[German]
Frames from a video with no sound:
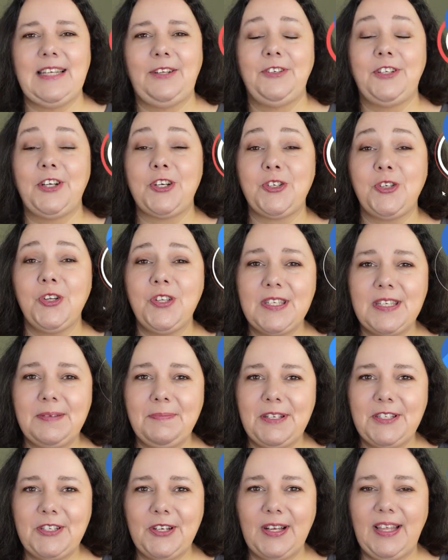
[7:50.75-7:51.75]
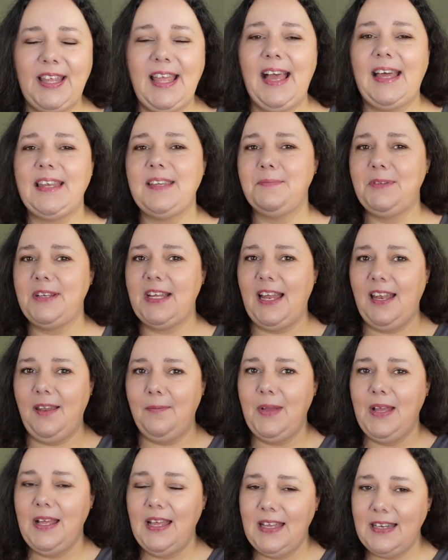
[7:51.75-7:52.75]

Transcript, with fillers: dann unterstütze mich doch gerne mit einem